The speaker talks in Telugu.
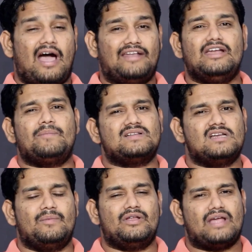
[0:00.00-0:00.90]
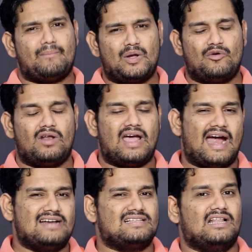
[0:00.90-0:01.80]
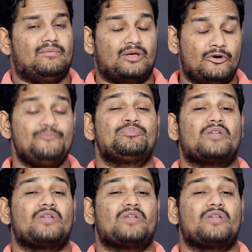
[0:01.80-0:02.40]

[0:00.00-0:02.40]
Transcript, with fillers: హండ్రెడ్ పర్సెంట్ మీరు ఎంఐఓలో యాడ్స్ అనేది మీరు